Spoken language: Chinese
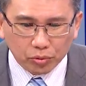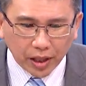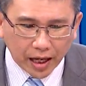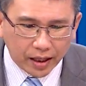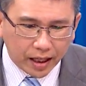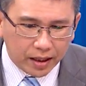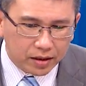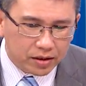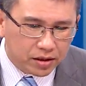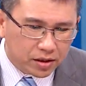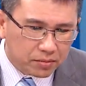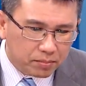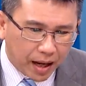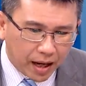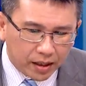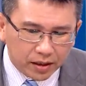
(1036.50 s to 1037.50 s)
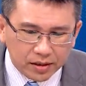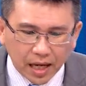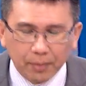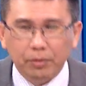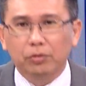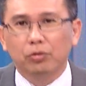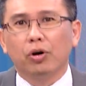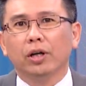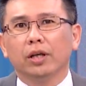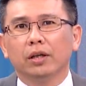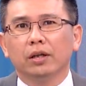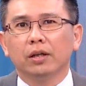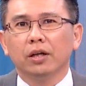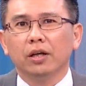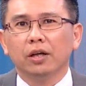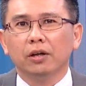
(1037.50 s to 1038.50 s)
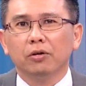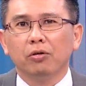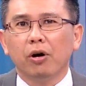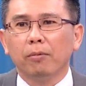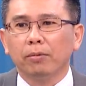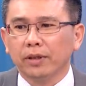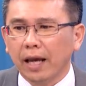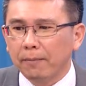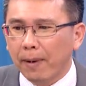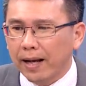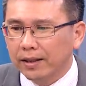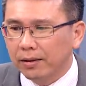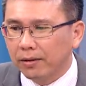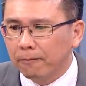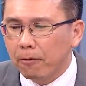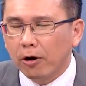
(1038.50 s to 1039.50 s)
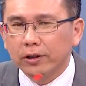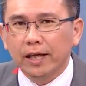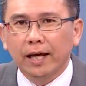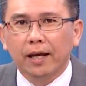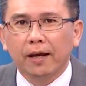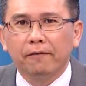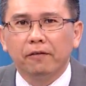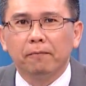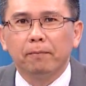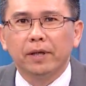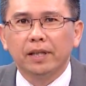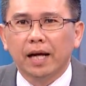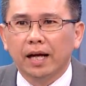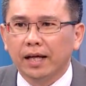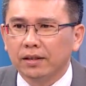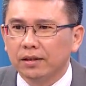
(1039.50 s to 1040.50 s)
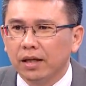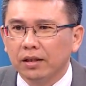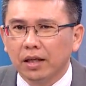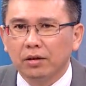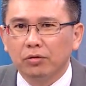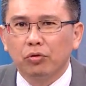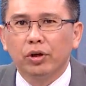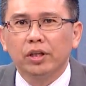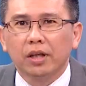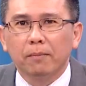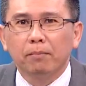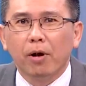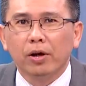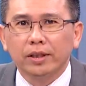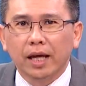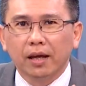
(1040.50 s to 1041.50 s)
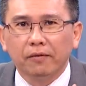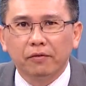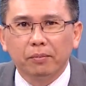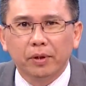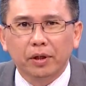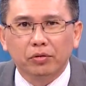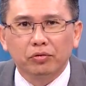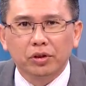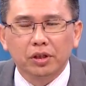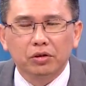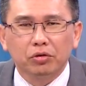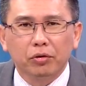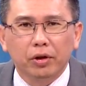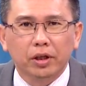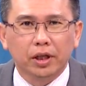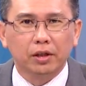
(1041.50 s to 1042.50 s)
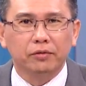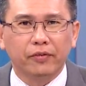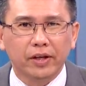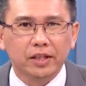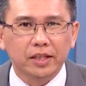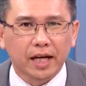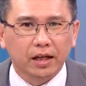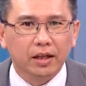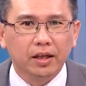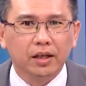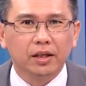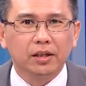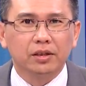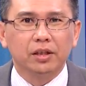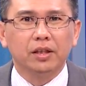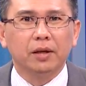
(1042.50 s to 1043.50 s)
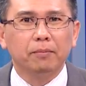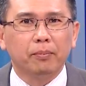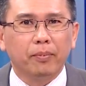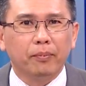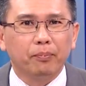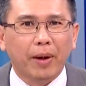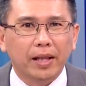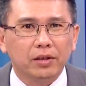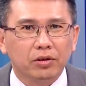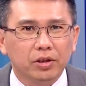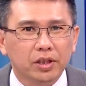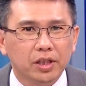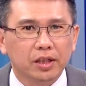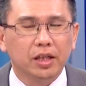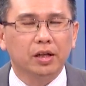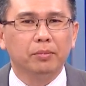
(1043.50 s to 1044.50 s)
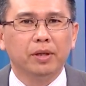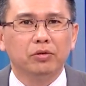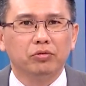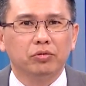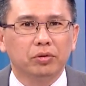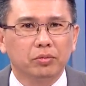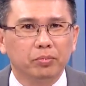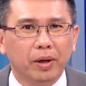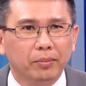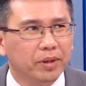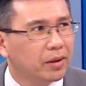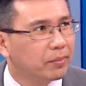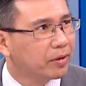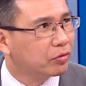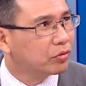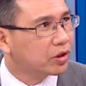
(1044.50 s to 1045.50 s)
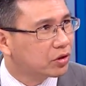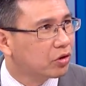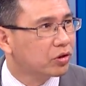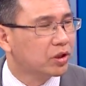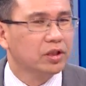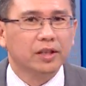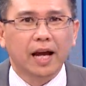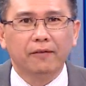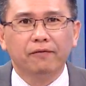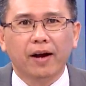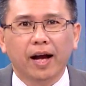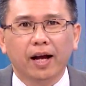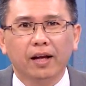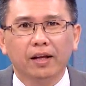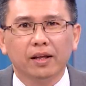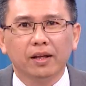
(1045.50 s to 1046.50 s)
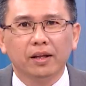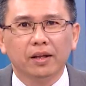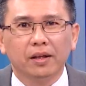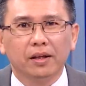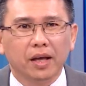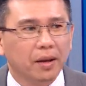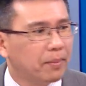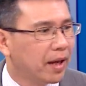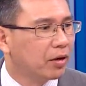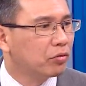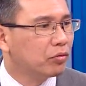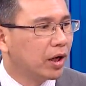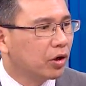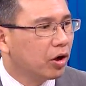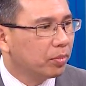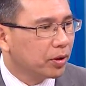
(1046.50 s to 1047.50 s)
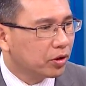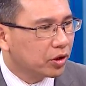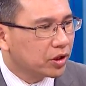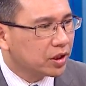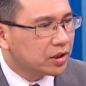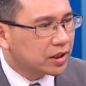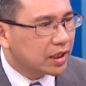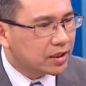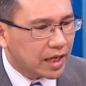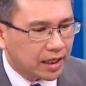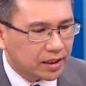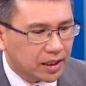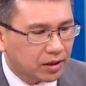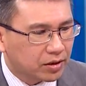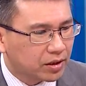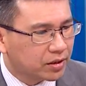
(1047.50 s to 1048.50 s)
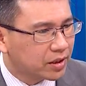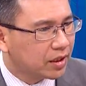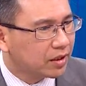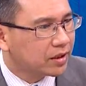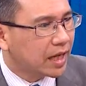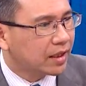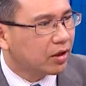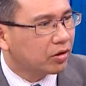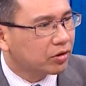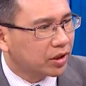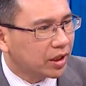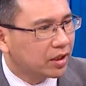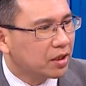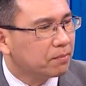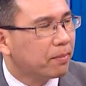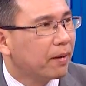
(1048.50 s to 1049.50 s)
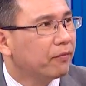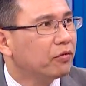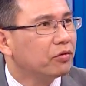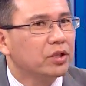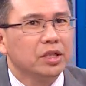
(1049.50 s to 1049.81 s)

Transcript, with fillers: 大概的事情忙得差不多了，我再把这抛在 FB，大概十二点多一点抛在 FB 股市群会跟你分享今天盘中的一些热门股、不热门股的走势看法。哎，北虎啊，高撇都已经先杀下，先杀到跌停板附